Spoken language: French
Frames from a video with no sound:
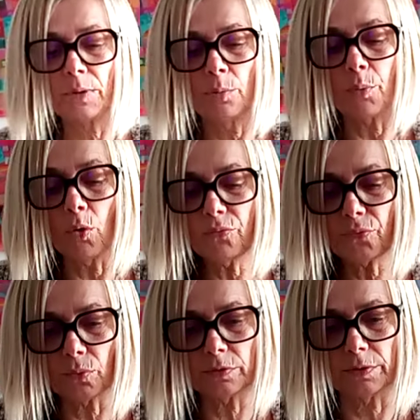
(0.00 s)

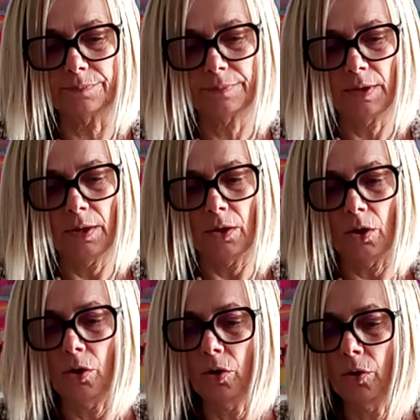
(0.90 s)
profonde,
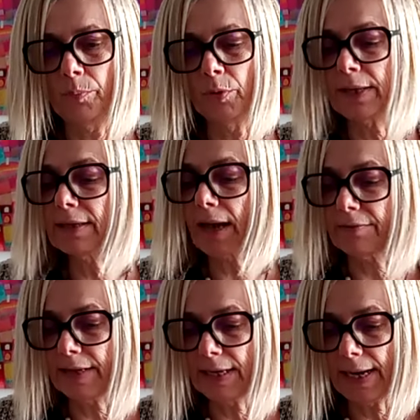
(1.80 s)
euh, peut-être
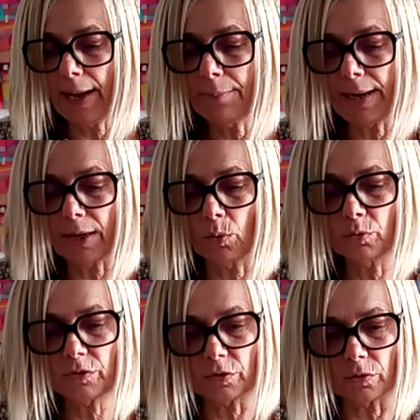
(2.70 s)
avec l'âme, la
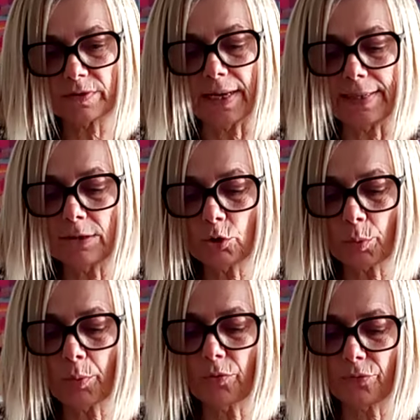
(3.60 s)
conscience, la
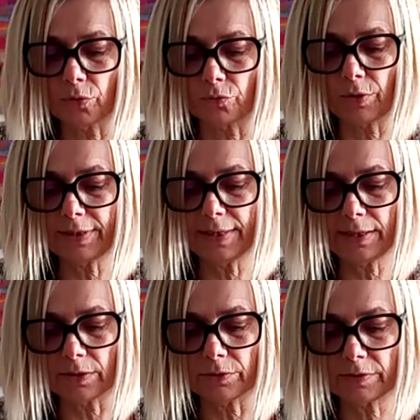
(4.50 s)
nature profonde. Voyez euh, ce